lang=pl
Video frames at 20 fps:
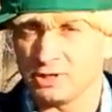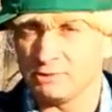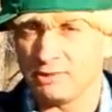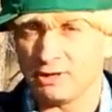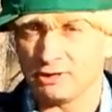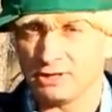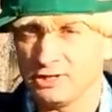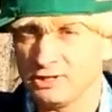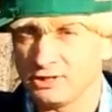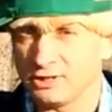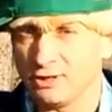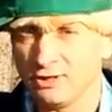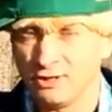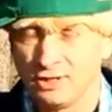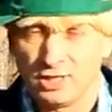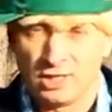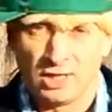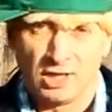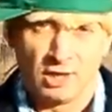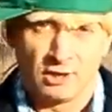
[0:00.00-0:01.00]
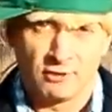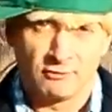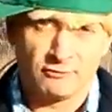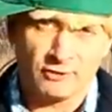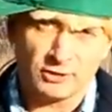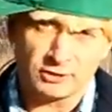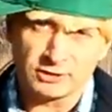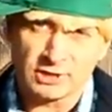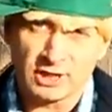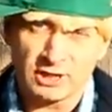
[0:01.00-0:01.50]
chyba tylko
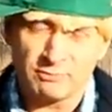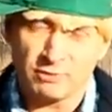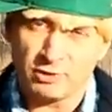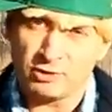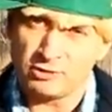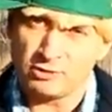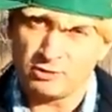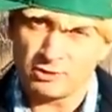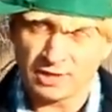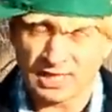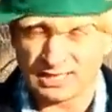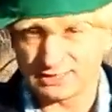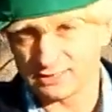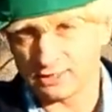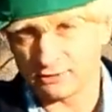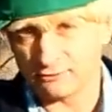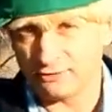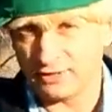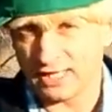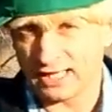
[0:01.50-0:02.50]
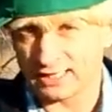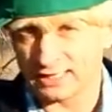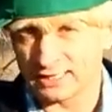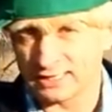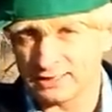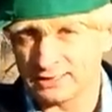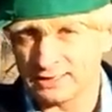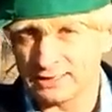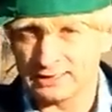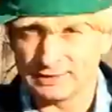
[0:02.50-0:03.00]
worki po kartoflach
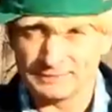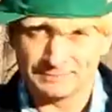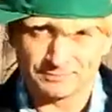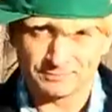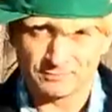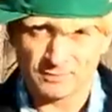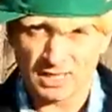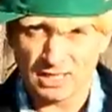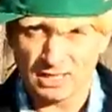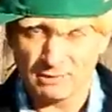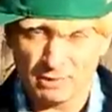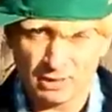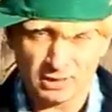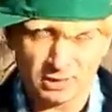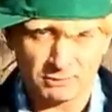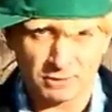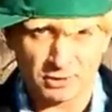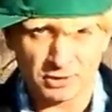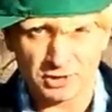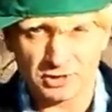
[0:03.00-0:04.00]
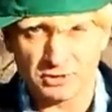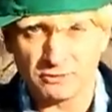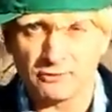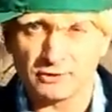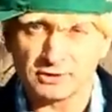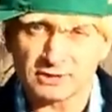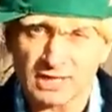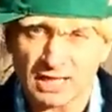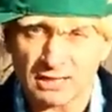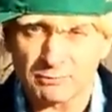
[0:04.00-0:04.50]
e, i będą chodzić w
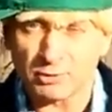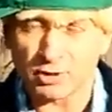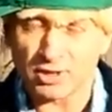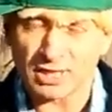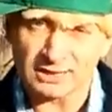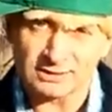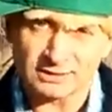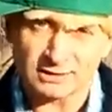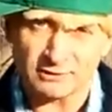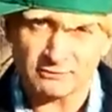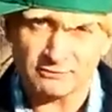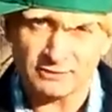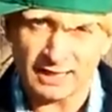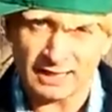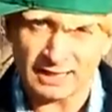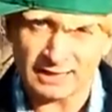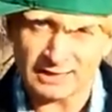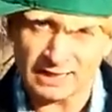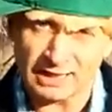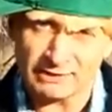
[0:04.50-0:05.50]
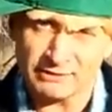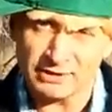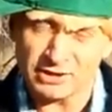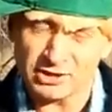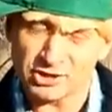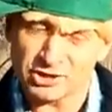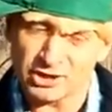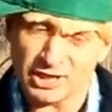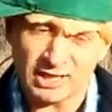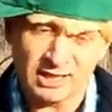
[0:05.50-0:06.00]
workach po kartoflach. Tak
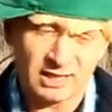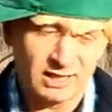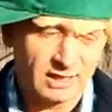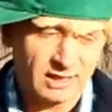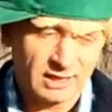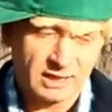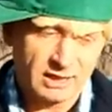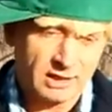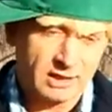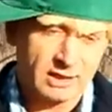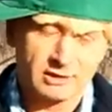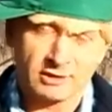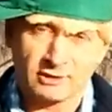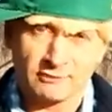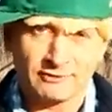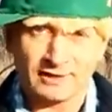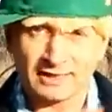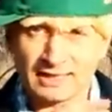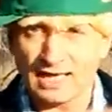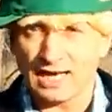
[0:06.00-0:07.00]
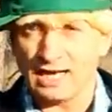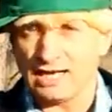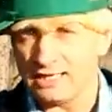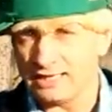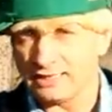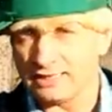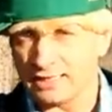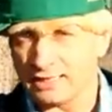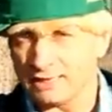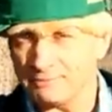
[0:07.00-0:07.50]
więc, że no
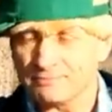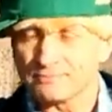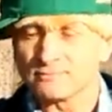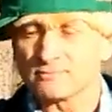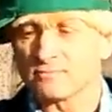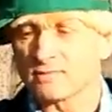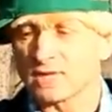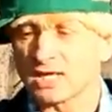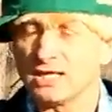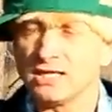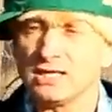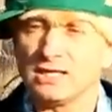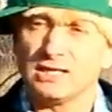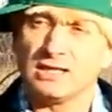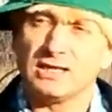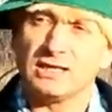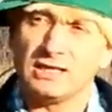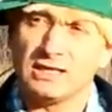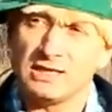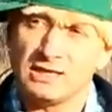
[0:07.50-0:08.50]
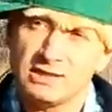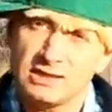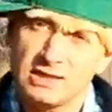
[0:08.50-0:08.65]
fatalnie, Y,